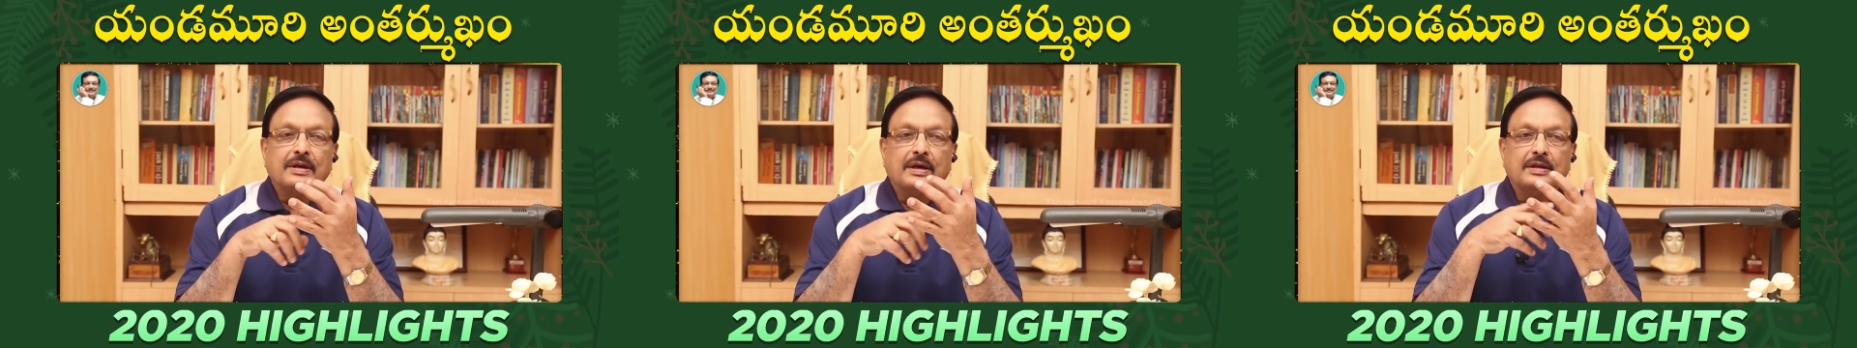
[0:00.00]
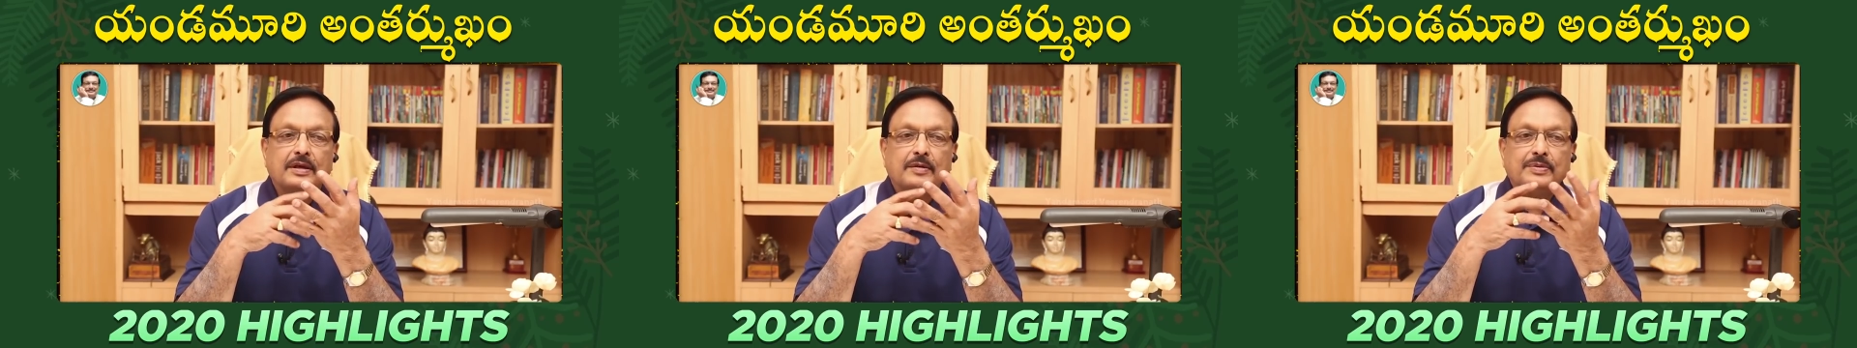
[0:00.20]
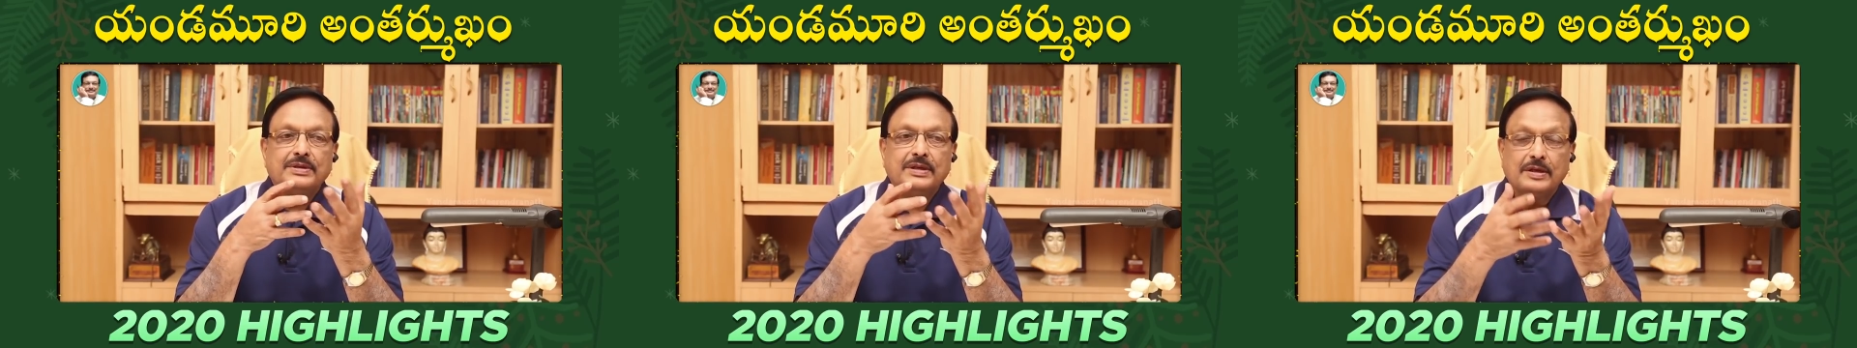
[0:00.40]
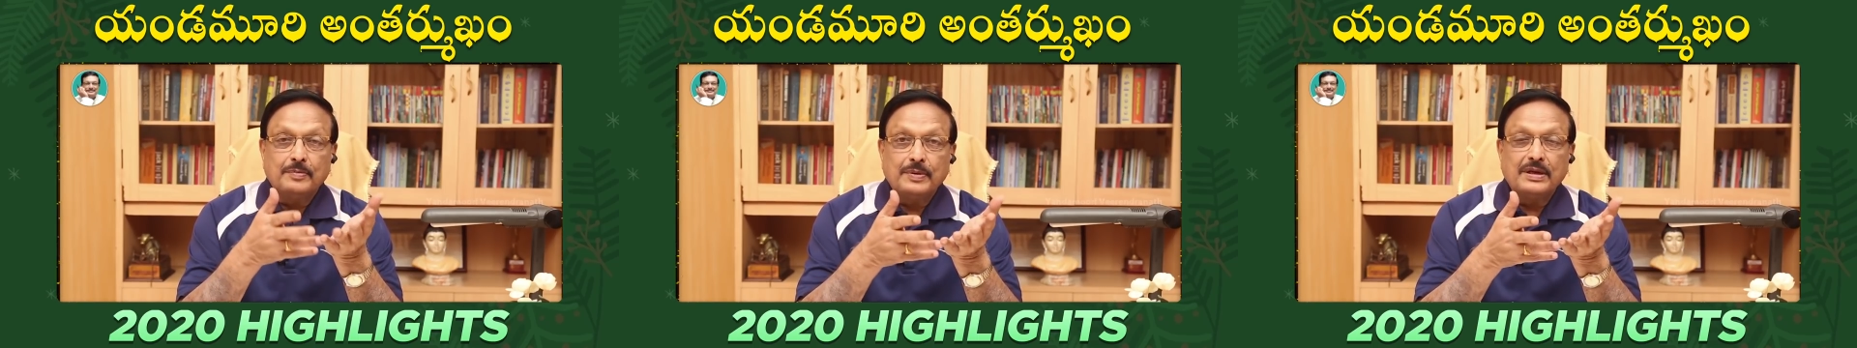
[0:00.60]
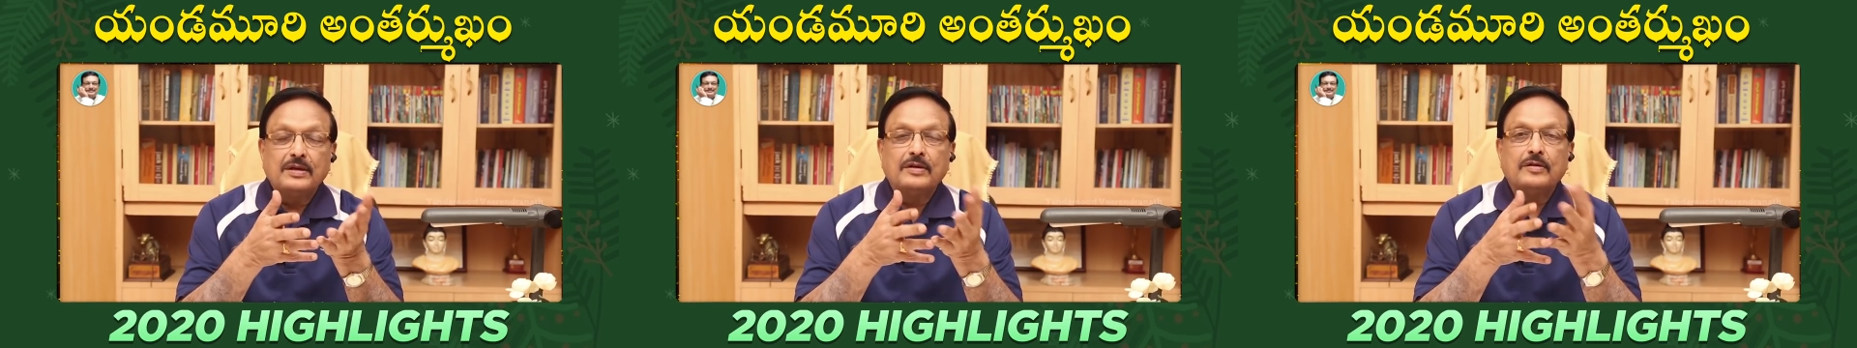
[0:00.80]
దాదాపు
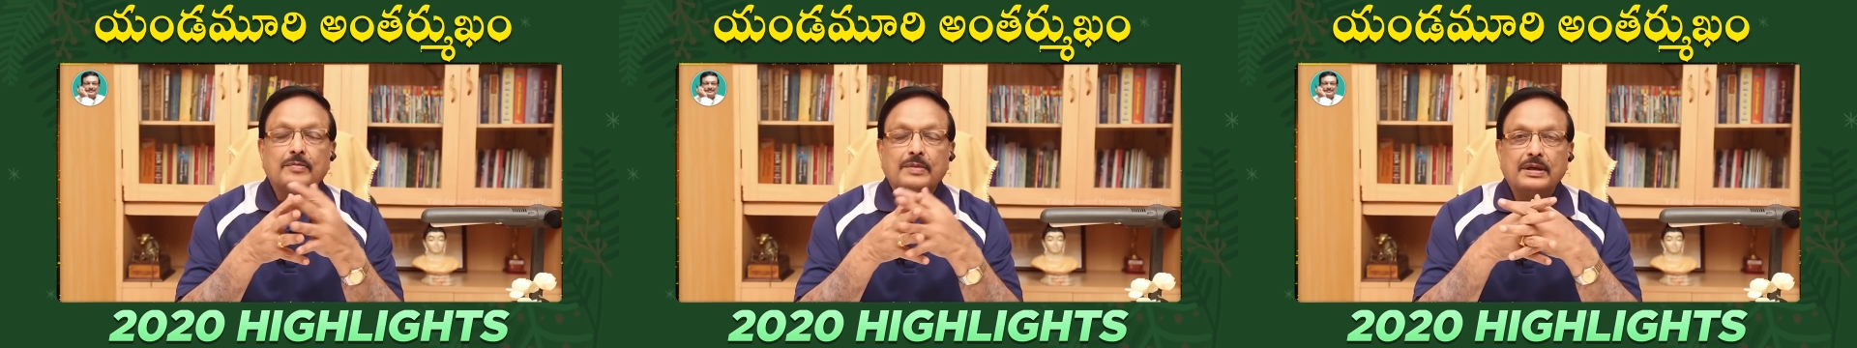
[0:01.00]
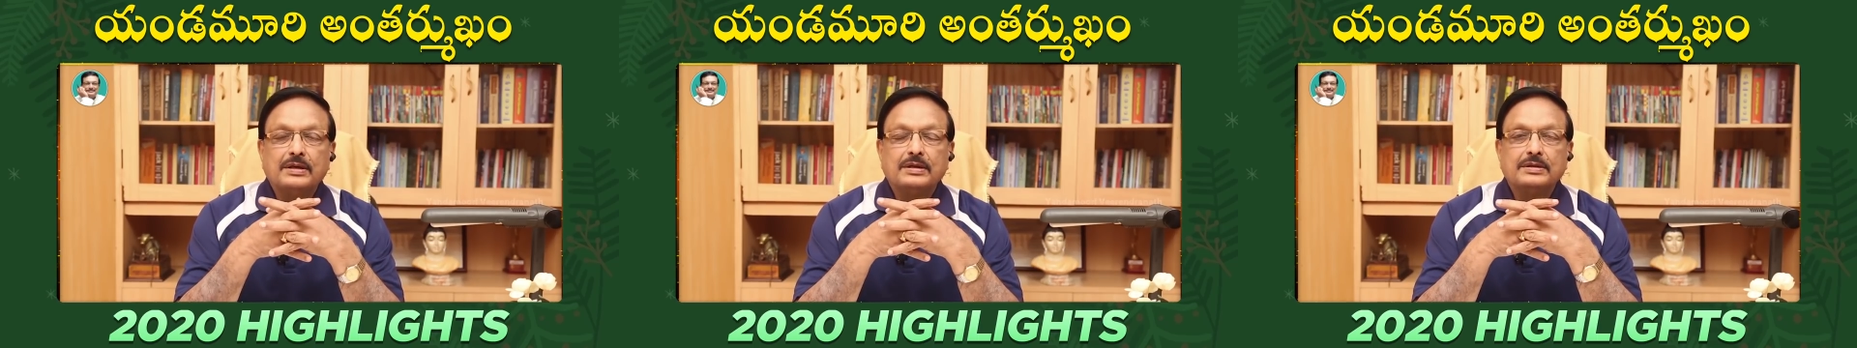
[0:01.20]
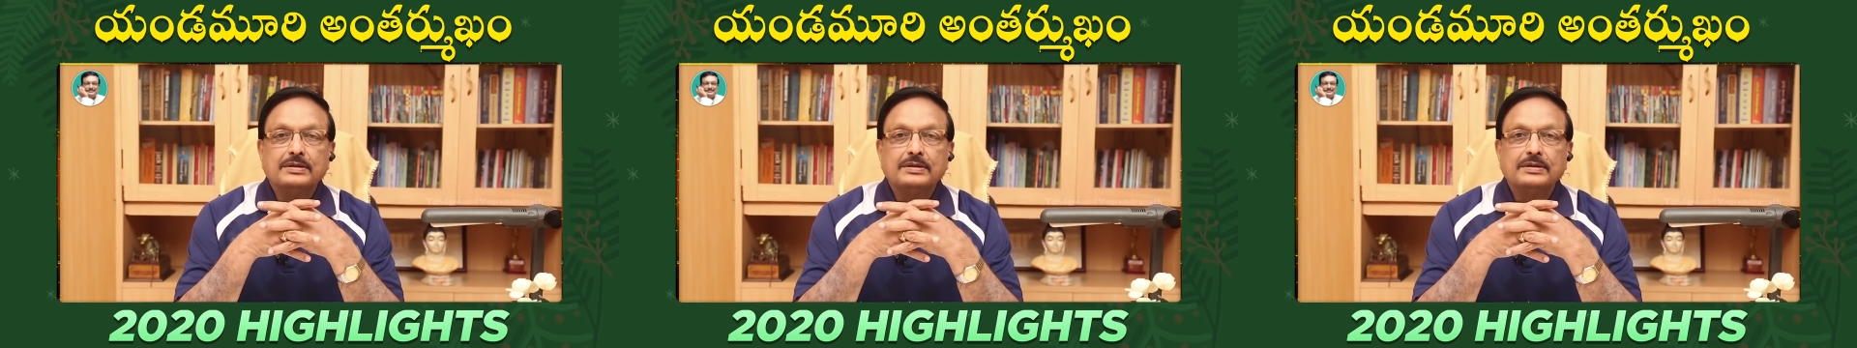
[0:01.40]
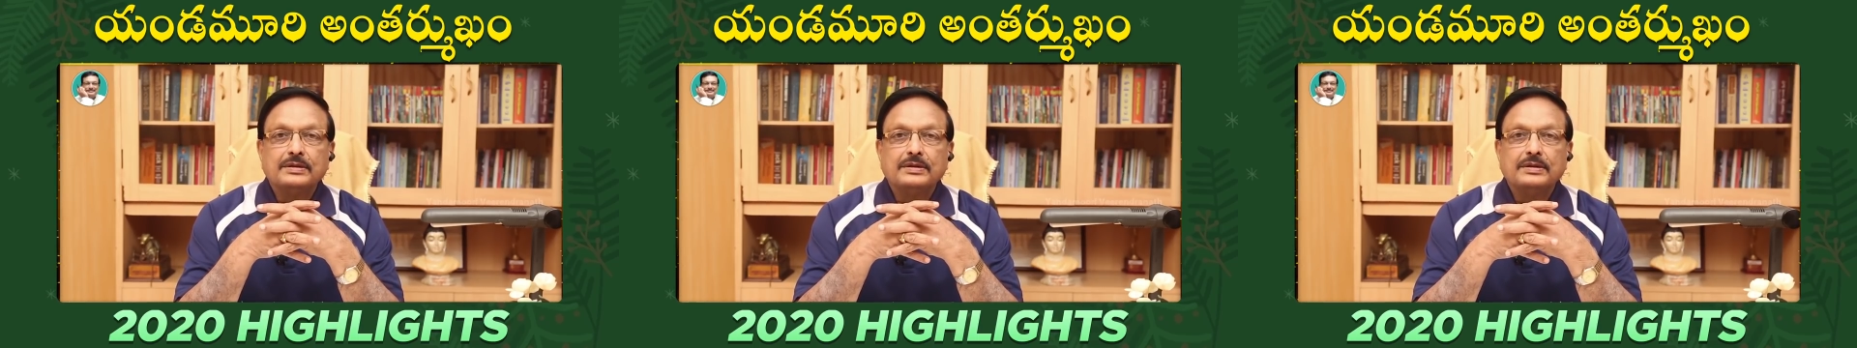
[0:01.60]
చిన్నపిల్లల మేనర్స్